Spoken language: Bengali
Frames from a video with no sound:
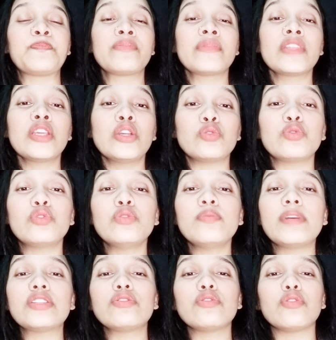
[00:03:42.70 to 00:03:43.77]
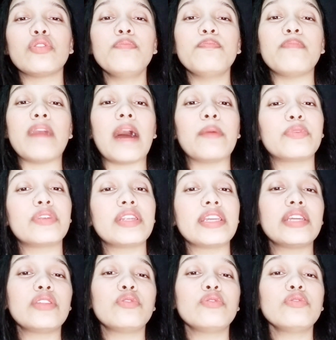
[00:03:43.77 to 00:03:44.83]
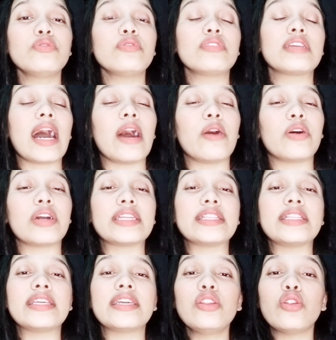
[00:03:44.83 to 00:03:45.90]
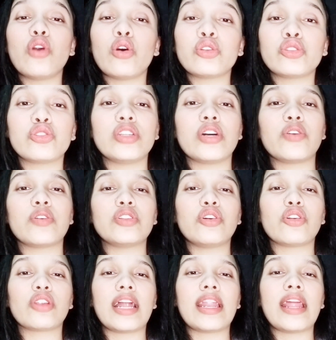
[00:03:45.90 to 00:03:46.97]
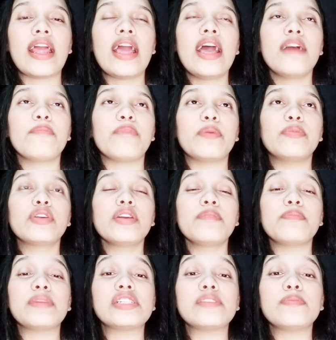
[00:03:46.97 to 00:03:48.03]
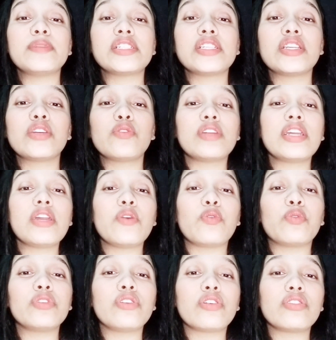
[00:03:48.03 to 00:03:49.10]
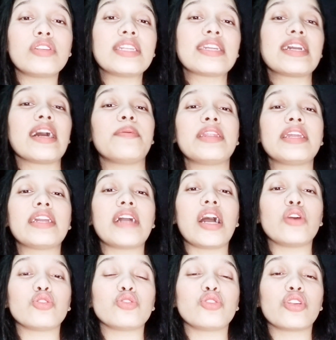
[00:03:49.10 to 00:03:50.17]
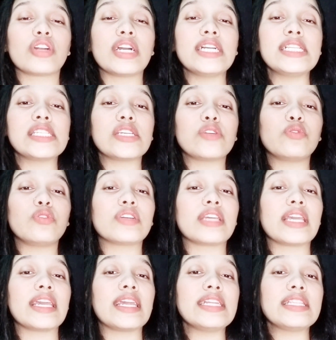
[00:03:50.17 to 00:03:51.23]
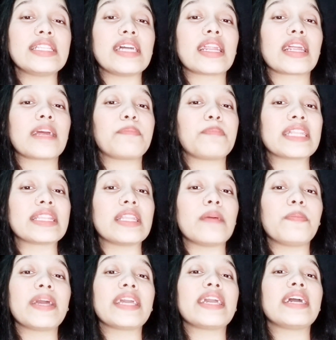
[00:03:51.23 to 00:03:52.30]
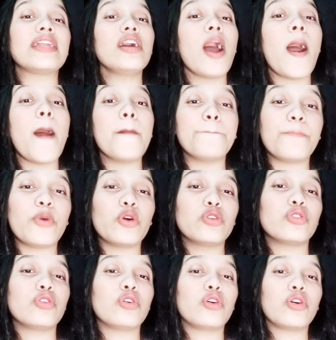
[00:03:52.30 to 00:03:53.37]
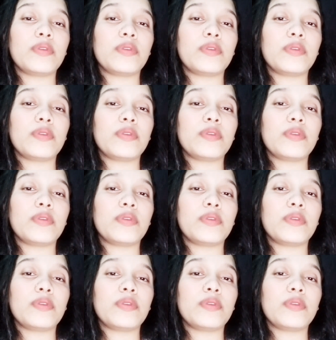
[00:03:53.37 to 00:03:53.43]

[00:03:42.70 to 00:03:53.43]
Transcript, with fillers: শুধুমাত্র বাবুরই কিন্তু খাবারের দিকে নজর দেওয়া দরকার বাবুকে বেশি বেশি করে ওই ধরনের খাবারই খাওয়ানো দরকার যেগুলো খেলে তার পাতলা পায়খানা বন্ধ হবে